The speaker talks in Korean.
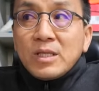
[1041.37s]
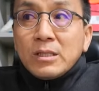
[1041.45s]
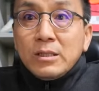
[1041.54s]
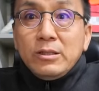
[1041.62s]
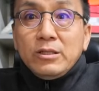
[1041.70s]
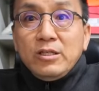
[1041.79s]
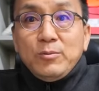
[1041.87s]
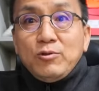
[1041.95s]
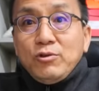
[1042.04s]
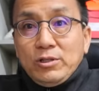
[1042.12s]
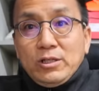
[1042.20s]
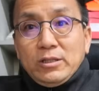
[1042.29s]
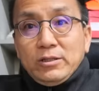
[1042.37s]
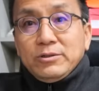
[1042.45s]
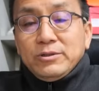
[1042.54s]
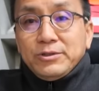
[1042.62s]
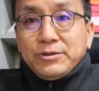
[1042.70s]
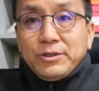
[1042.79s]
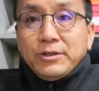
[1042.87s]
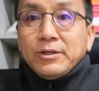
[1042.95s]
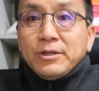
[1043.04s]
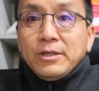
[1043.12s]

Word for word: 그 느낌이 뛰어나다는 거였어요.